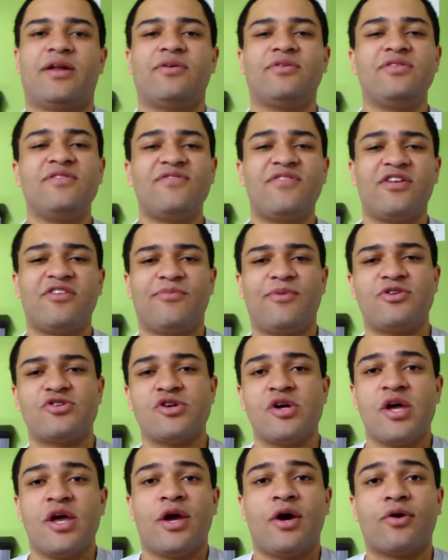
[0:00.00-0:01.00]
Eu, infelizmente,
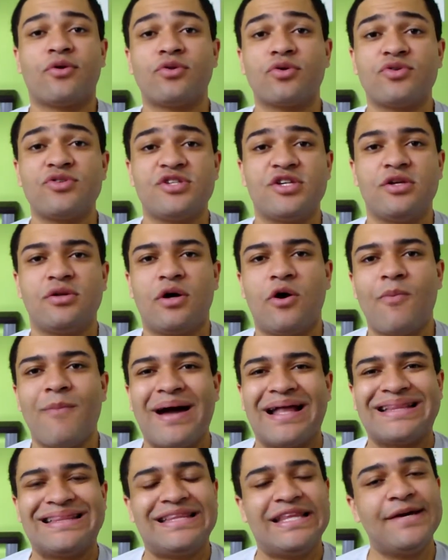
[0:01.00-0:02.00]
eu não estou conseguindo
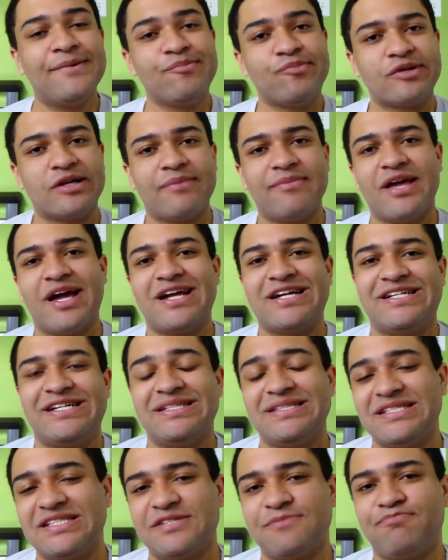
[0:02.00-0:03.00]
arrumar tempo na minha
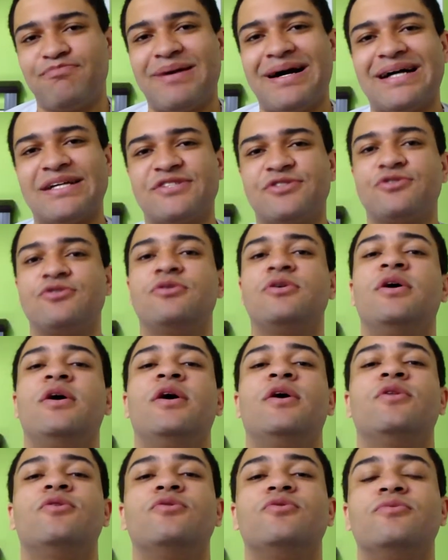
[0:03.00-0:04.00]
agenda, espaço
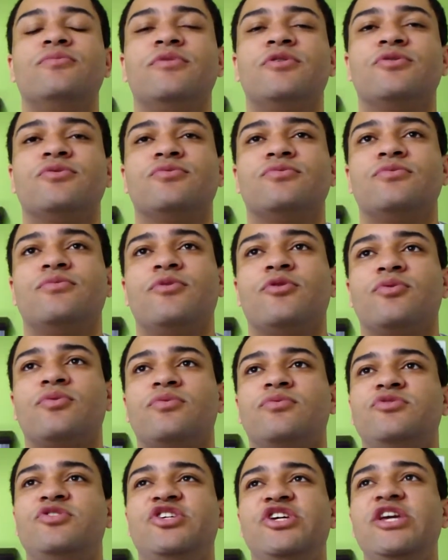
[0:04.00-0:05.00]
no meu, no meu
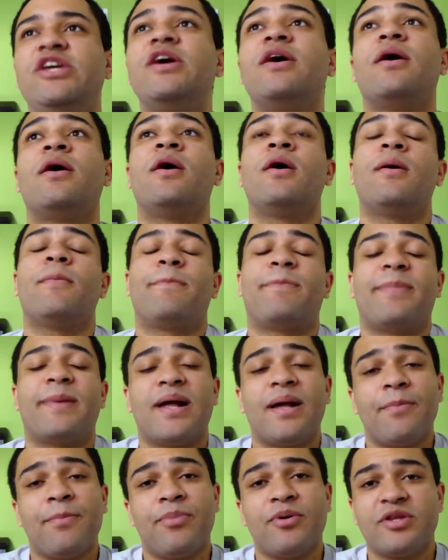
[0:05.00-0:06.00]
dia
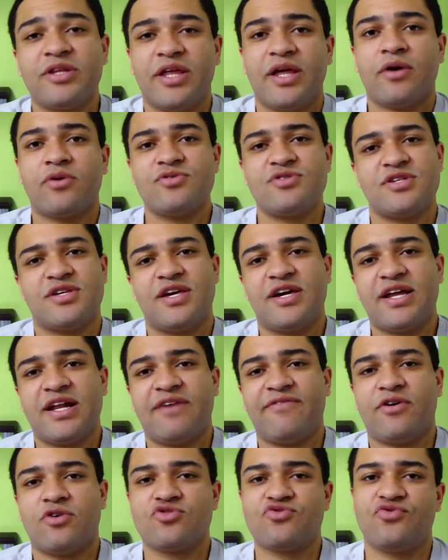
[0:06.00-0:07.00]
para poder conseguir
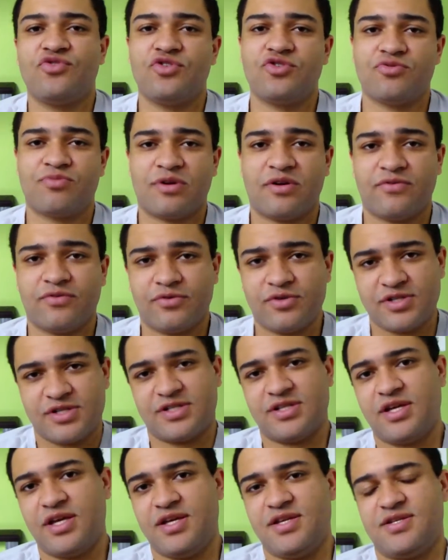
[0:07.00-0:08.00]
gravar os vídeos para
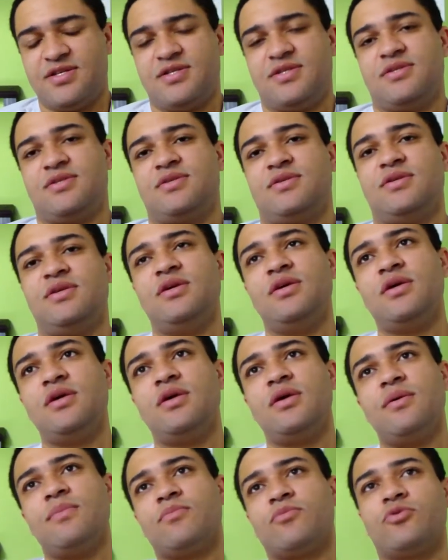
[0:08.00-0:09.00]
vocês.
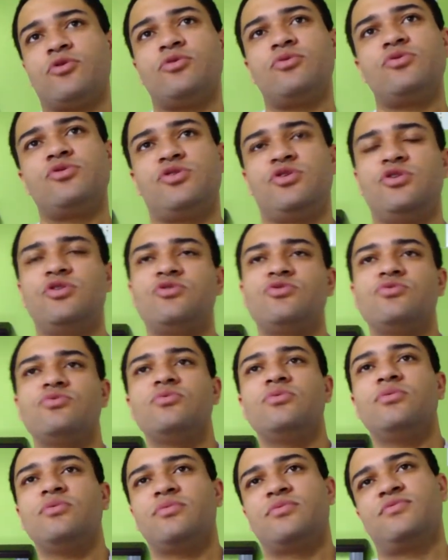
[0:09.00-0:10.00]
E muito
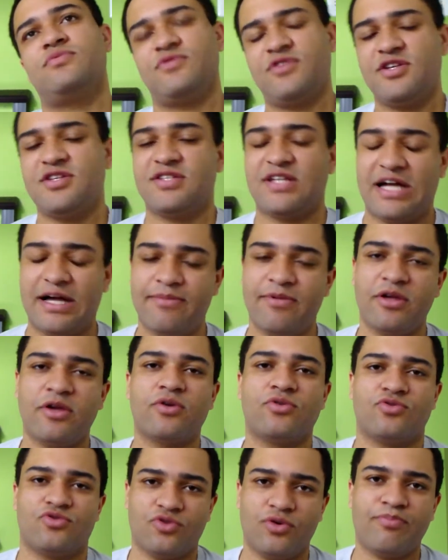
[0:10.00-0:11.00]
disso, vocês sabem que
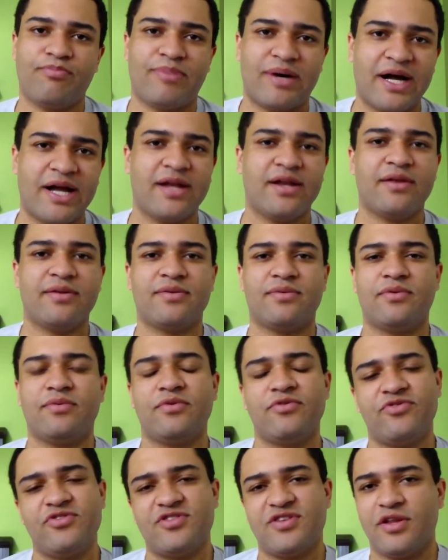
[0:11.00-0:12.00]
eu sou pai, né? Então,
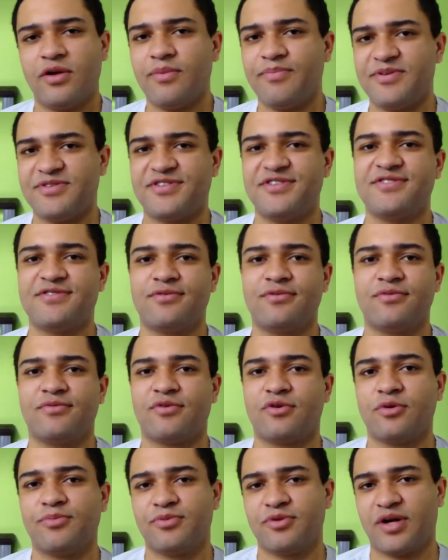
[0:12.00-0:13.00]
eu fiz até uma pesquisa no
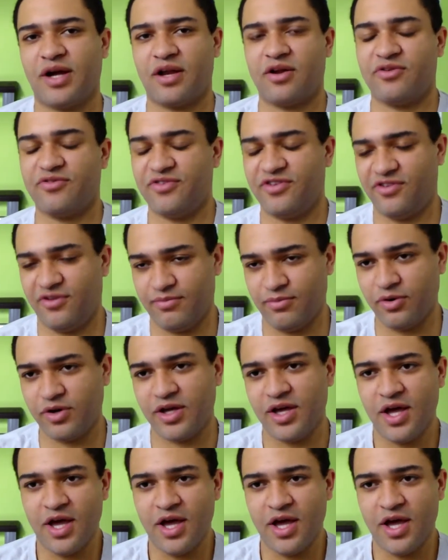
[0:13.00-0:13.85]
grupo do canal no Facebook,